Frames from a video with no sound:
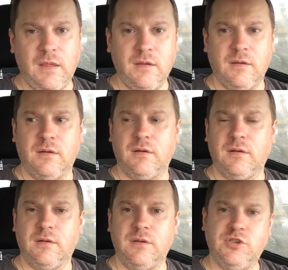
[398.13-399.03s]

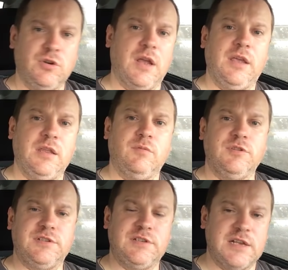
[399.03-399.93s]
э, еще
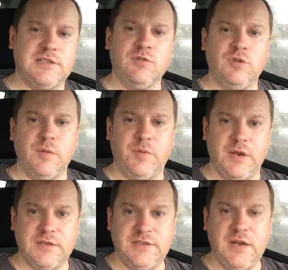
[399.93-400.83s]
какие-нибудь заслуги перед